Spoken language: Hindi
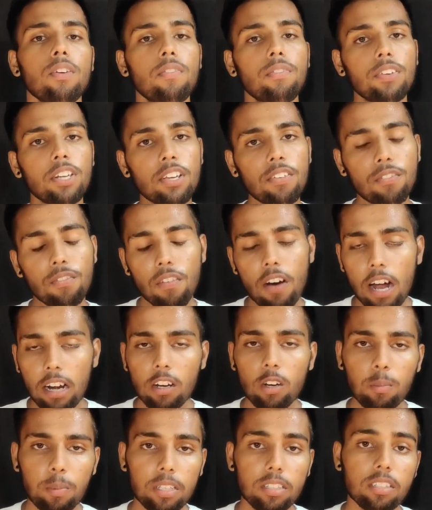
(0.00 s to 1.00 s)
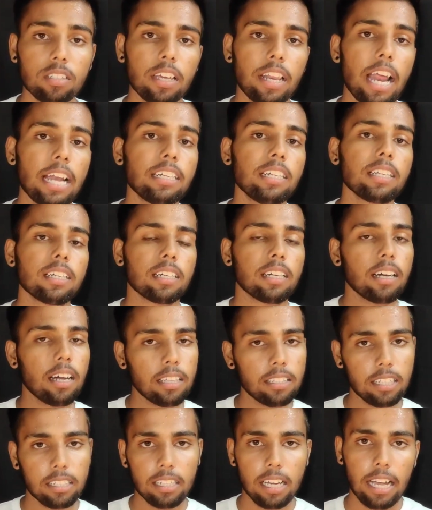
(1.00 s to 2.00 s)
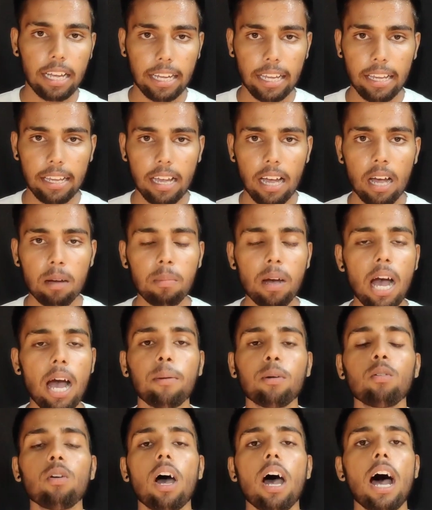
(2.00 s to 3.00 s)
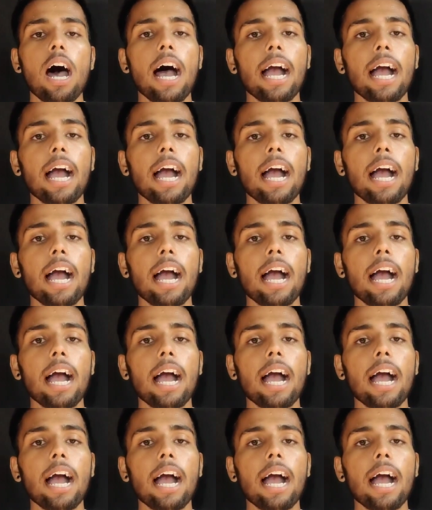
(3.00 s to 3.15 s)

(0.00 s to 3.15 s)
फिफ्टी वन रुपीज़ क्रेडिट कर दिए जाएंगे अब आपको